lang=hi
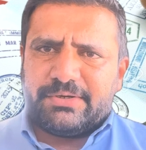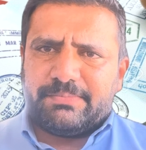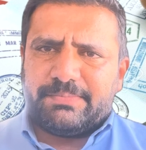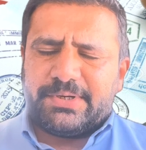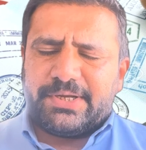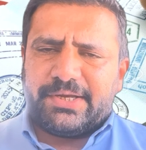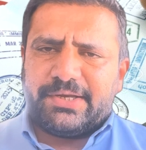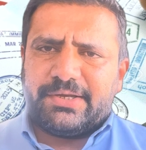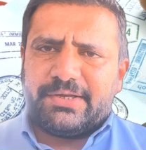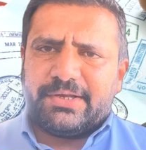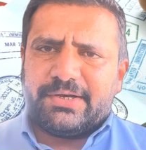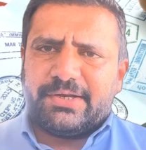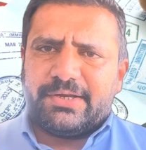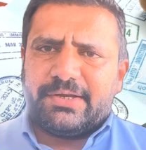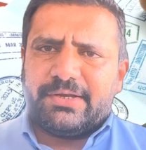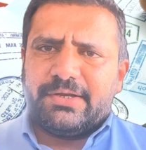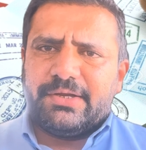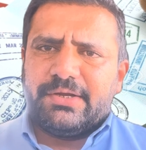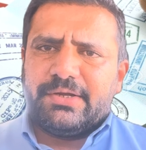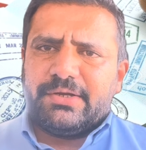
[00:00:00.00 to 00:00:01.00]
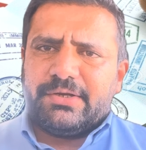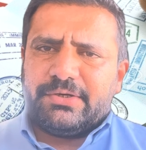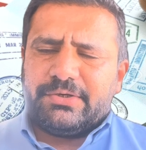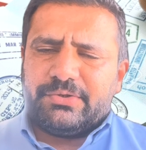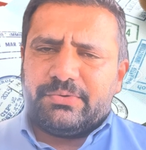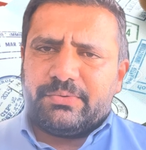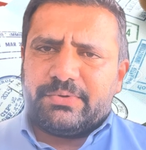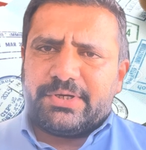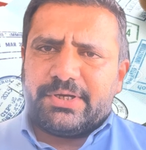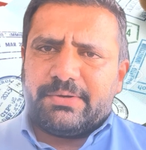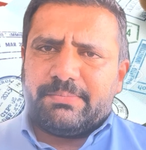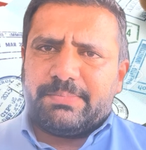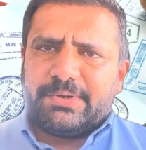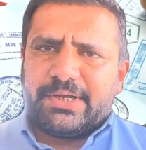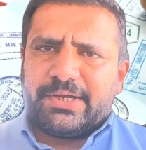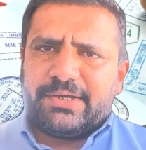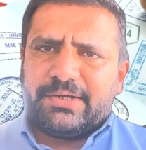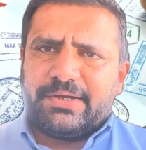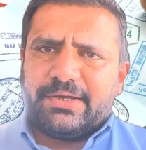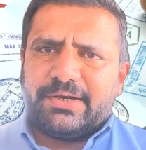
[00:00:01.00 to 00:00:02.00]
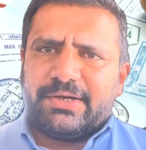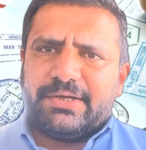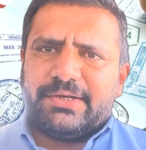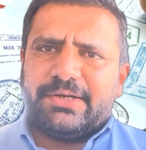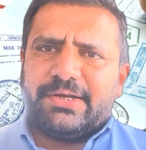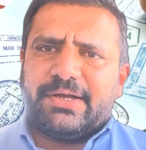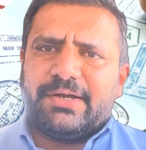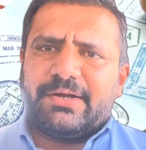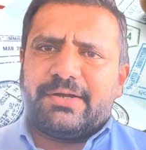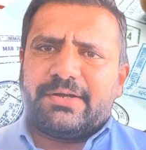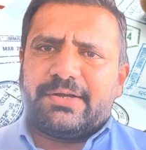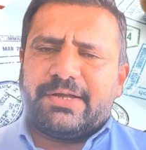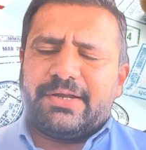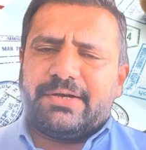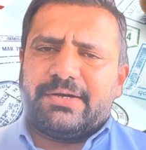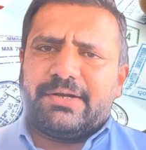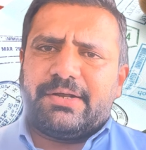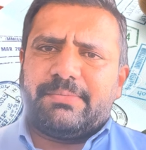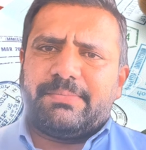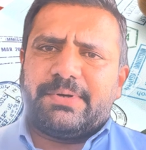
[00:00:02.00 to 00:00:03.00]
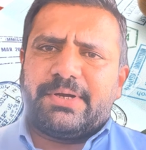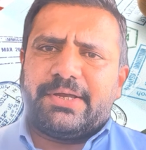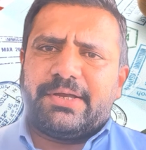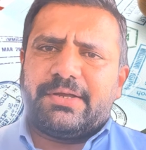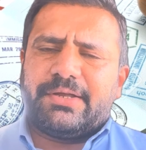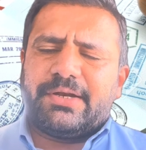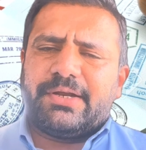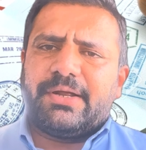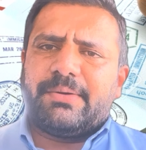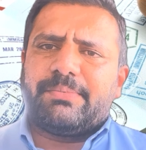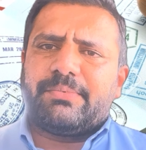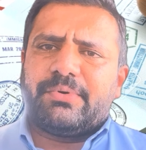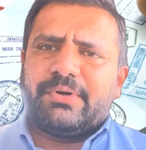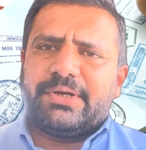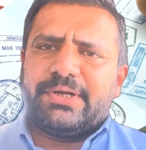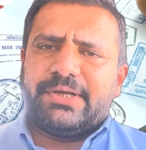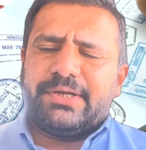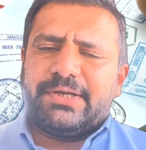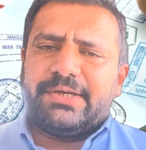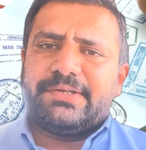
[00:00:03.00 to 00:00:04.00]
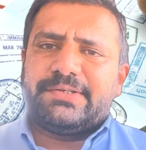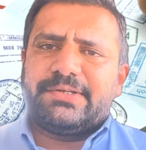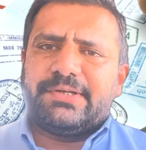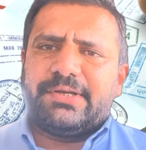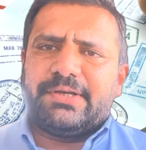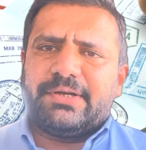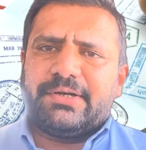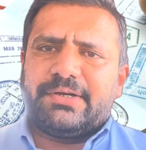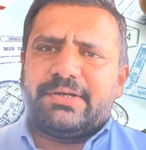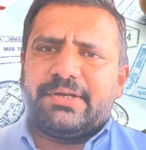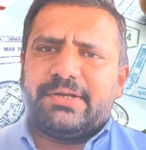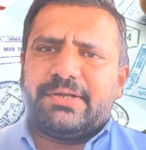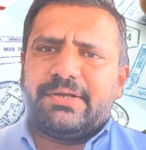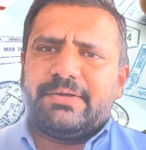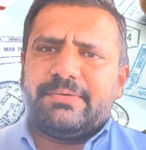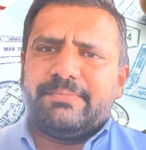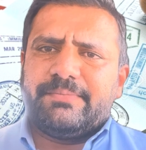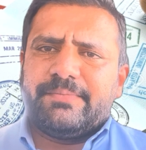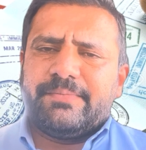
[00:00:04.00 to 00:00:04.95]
अप्लाई करें यूके अप्लाई करें या कनाडा अप्लाई करें आपको लिए ईजी है ठीक है